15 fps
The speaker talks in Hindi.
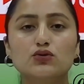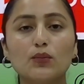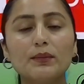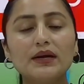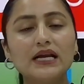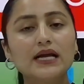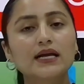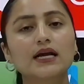
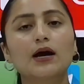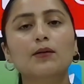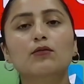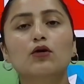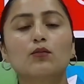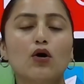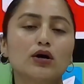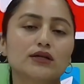मिलेंगे
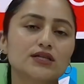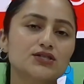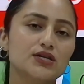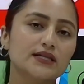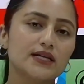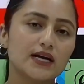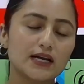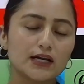बहुत ही जल्द
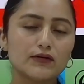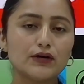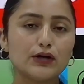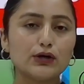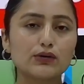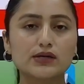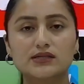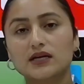अगली वीडियो
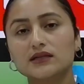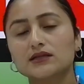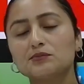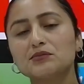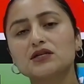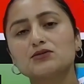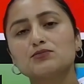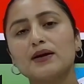के साथ तब
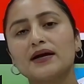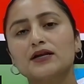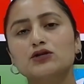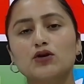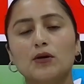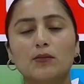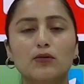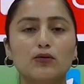तक मैंने जो
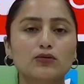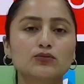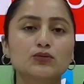आपको